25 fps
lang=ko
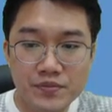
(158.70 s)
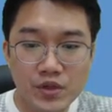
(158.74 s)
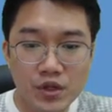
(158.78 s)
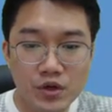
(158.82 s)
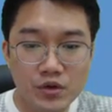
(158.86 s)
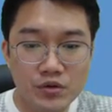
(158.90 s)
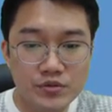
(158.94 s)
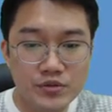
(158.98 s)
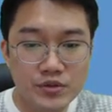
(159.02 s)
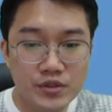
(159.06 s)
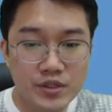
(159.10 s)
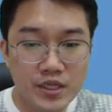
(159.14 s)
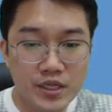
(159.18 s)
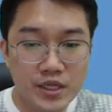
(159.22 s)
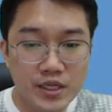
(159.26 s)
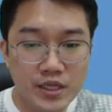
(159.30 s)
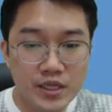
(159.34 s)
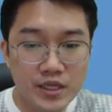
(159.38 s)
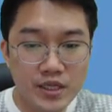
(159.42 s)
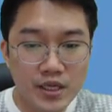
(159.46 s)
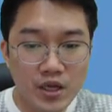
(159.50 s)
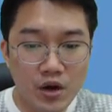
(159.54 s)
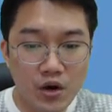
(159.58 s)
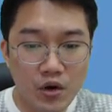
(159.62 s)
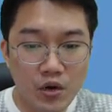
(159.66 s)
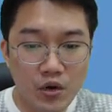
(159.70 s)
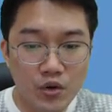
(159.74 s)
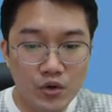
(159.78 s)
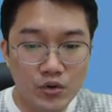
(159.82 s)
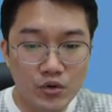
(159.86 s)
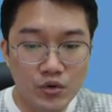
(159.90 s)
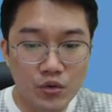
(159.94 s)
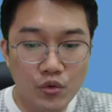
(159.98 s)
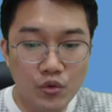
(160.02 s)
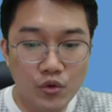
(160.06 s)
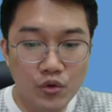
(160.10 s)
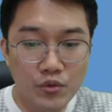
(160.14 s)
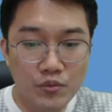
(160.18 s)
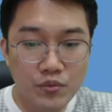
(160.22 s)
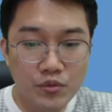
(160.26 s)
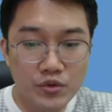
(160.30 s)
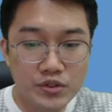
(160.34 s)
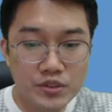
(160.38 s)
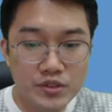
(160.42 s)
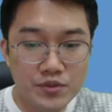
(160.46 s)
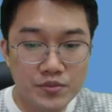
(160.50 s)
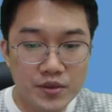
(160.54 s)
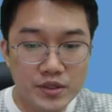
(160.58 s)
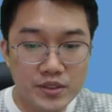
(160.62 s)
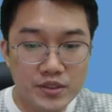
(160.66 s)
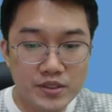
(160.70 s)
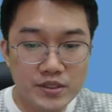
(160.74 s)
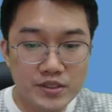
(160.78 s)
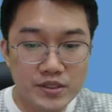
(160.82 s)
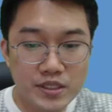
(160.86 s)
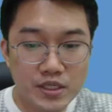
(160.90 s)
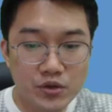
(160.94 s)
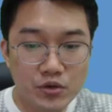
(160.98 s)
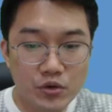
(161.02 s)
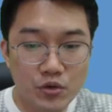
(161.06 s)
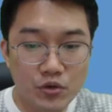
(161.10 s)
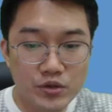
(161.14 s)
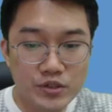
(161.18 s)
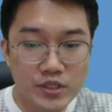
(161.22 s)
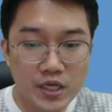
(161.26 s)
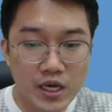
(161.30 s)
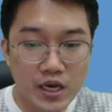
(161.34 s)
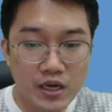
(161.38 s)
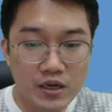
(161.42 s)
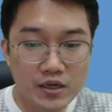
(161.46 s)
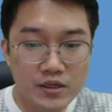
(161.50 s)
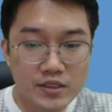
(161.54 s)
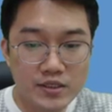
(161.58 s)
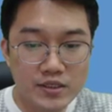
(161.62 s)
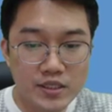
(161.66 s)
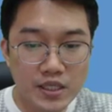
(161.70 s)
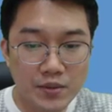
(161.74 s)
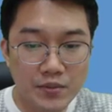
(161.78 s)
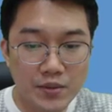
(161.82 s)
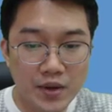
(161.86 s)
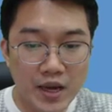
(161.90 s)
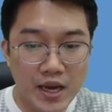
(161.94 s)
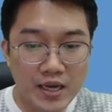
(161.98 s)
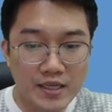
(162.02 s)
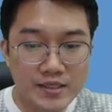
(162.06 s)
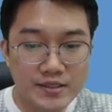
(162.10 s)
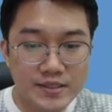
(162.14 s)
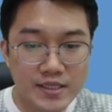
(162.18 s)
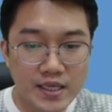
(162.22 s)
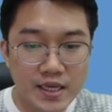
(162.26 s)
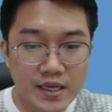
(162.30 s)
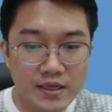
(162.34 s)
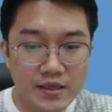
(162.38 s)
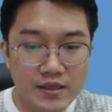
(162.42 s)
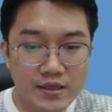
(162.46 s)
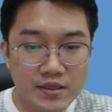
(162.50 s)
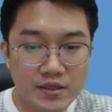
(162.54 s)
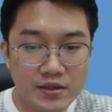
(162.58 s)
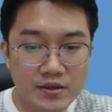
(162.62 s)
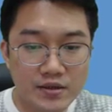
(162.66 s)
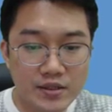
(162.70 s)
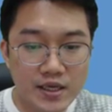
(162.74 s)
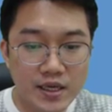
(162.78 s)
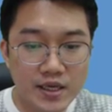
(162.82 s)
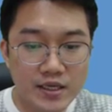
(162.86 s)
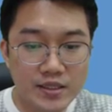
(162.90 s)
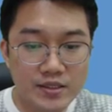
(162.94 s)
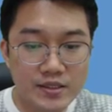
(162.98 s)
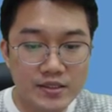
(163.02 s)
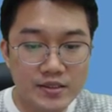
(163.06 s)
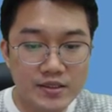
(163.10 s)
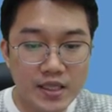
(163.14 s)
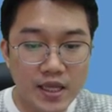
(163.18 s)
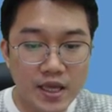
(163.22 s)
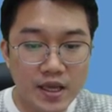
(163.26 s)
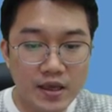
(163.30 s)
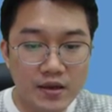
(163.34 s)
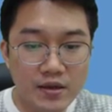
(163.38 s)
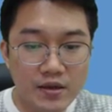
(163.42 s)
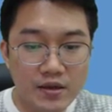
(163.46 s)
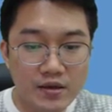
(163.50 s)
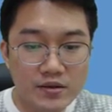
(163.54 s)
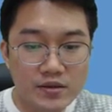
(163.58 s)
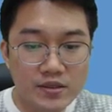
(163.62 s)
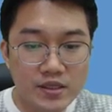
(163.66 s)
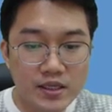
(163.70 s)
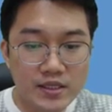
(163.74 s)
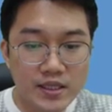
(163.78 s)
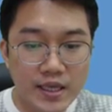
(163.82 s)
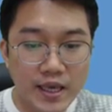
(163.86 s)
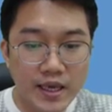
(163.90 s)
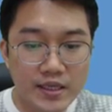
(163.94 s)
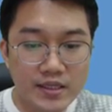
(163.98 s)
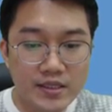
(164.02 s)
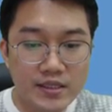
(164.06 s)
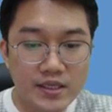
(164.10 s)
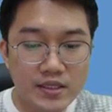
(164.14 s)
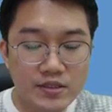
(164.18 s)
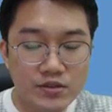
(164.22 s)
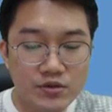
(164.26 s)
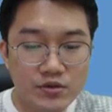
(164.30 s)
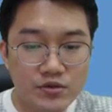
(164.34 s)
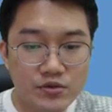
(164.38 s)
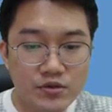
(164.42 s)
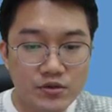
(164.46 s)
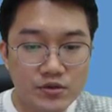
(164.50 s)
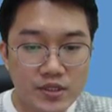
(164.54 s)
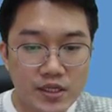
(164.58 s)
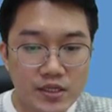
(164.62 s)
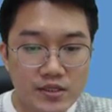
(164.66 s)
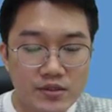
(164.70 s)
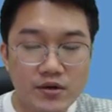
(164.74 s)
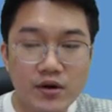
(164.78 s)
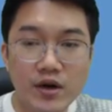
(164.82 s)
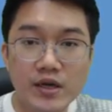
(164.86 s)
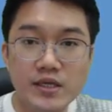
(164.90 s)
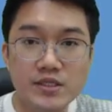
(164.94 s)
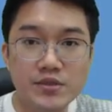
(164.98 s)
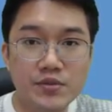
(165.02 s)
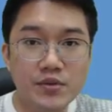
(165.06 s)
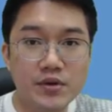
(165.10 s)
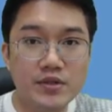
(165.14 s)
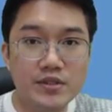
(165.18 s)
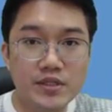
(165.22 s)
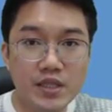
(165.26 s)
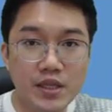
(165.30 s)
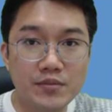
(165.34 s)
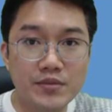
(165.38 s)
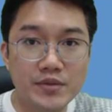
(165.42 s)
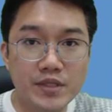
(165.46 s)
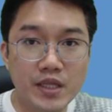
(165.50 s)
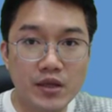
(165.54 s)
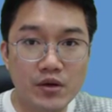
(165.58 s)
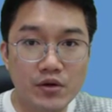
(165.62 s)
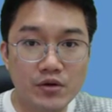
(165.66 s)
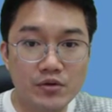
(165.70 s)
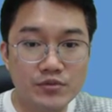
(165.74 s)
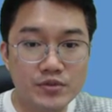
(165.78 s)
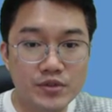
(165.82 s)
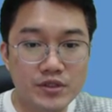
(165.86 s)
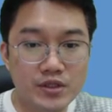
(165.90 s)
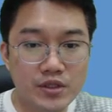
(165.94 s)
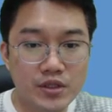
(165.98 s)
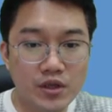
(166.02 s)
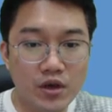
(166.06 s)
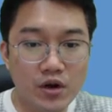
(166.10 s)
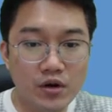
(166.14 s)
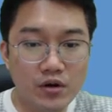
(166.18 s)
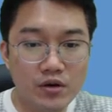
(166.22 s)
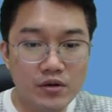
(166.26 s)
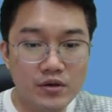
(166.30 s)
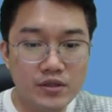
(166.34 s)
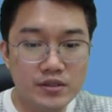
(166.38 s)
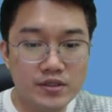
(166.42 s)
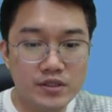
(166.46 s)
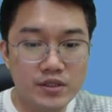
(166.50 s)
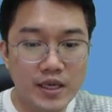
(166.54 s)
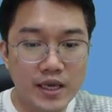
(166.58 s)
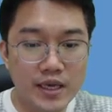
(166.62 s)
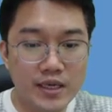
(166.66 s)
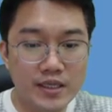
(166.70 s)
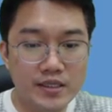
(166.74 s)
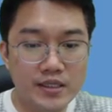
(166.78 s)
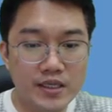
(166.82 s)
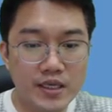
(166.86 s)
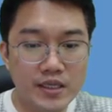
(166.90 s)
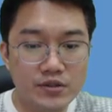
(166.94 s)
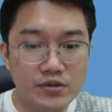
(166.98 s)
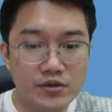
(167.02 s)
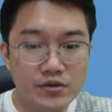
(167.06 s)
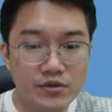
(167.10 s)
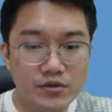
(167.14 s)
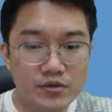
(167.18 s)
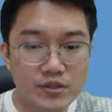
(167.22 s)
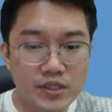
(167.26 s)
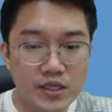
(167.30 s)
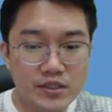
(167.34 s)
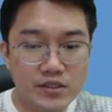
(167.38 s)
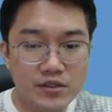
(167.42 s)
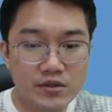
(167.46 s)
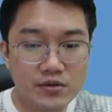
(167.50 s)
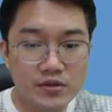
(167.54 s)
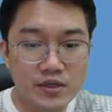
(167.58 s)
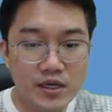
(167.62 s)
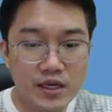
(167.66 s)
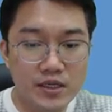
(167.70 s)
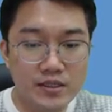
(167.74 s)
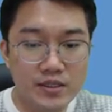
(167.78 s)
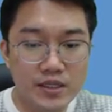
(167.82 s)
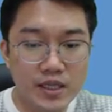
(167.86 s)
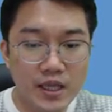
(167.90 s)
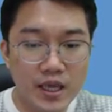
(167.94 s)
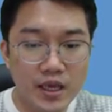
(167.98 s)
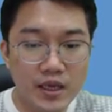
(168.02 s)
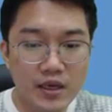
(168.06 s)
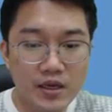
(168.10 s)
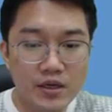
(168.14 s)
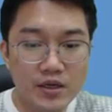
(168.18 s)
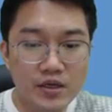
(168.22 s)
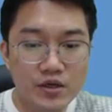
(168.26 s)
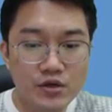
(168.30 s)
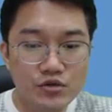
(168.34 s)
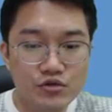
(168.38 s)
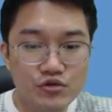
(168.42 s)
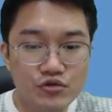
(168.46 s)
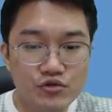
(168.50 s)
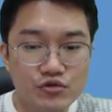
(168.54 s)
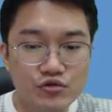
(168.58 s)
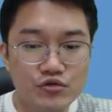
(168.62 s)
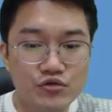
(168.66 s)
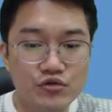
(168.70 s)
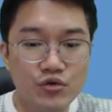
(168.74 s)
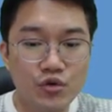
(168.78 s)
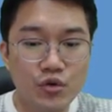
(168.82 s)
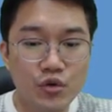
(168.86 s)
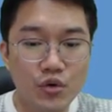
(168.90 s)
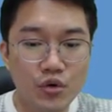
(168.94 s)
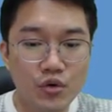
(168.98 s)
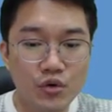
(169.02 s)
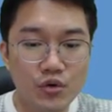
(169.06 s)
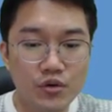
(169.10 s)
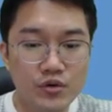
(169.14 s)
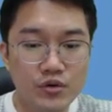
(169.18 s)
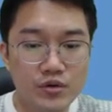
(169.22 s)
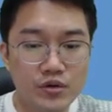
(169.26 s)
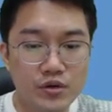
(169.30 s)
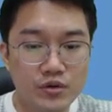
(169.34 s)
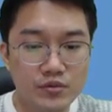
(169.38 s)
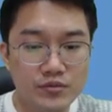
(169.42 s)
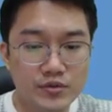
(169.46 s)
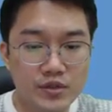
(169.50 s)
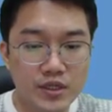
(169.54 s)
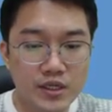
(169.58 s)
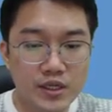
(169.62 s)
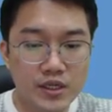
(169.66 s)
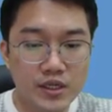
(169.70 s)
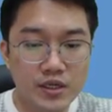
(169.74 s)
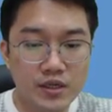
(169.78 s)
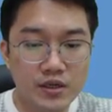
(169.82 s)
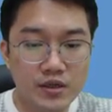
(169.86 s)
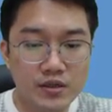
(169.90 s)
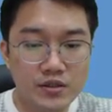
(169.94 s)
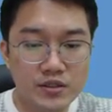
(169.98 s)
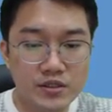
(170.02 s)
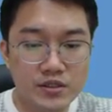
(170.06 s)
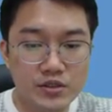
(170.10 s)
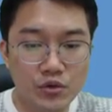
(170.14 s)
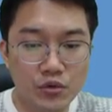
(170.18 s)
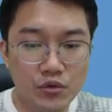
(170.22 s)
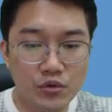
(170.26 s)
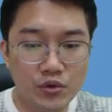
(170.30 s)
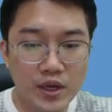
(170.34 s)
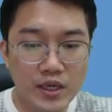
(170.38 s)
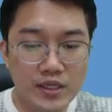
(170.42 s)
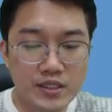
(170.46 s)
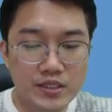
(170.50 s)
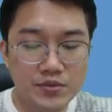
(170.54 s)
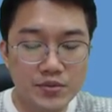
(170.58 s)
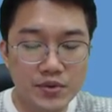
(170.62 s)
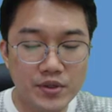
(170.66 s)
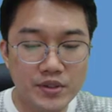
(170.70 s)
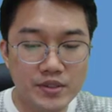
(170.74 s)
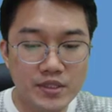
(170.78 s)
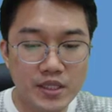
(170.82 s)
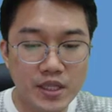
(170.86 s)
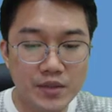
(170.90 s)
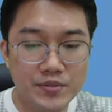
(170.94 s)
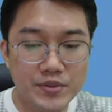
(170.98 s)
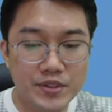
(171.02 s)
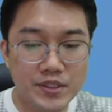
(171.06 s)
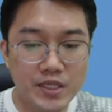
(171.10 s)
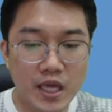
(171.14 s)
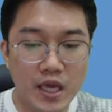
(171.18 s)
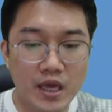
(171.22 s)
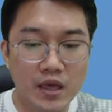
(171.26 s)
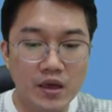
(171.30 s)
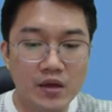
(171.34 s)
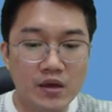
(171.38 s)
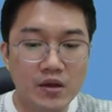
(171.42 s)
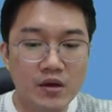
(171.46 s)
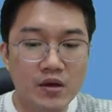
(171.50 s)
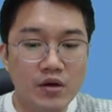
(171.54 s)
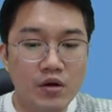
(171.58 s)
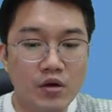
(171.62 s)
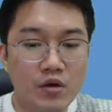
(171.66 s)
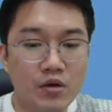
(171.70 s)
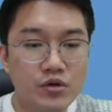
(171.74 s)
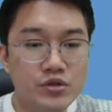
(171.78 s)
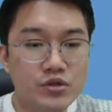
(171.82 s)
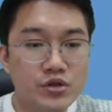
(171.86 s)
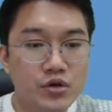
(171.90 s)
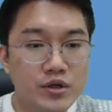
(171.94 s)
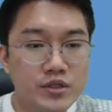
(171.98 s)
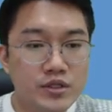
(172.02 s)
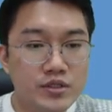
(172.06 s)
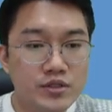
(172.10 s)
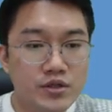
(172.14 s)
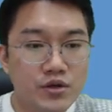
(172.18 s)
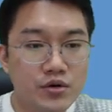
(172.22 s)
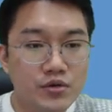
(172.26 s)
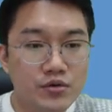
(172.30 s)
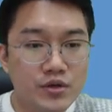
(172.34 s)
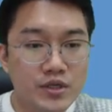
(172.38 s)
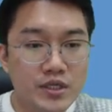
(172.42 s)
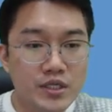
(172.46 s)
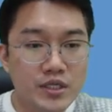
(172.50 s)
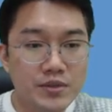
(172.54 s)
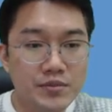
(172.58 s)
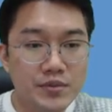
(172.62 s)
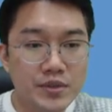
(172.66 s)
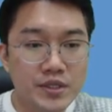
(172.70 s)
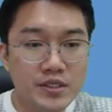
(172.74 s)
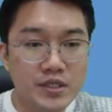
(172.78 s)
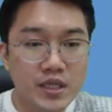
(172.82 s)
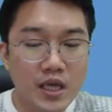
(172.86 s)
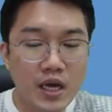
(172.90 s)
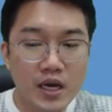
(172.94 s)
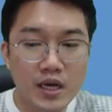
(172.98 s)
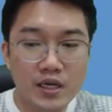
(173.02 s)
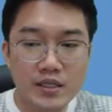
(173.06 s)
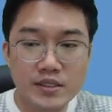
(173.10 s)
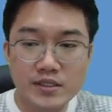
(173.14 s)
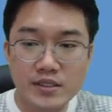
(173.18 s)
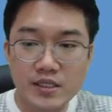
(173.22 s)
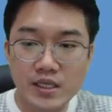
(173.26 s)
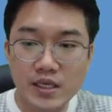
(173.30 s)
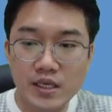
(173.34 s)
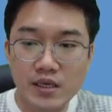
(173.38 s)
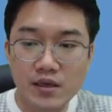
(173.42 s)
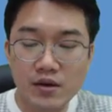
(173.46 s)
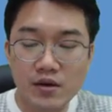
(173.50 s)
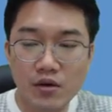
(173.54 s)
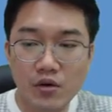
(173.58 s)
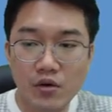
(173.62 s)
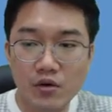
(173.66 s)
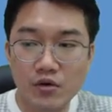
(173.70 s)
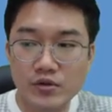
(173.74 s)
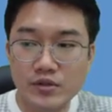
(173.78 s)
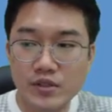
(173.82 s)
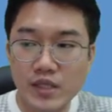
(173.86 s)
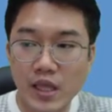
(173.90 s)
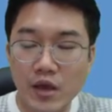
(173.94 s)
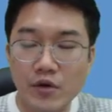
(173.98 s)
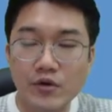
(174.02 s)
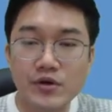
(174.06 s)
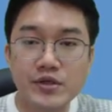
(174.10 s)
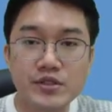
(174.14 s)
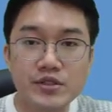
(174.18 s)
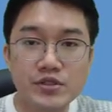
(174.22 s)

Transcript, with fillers: 여러분들이 어, 요거 보시면은 이제 교사 그 다음에 학생 이렇게 있는데 그냥 개인 계정으로 생성하시면 됩니다 여러분들은요 그래서 개인 계정으로 생성을 할 때 구글로 여러분들이 등록을 하시면 됩니다 어, 저 같은 경우는 이미 다 이제 어, 되어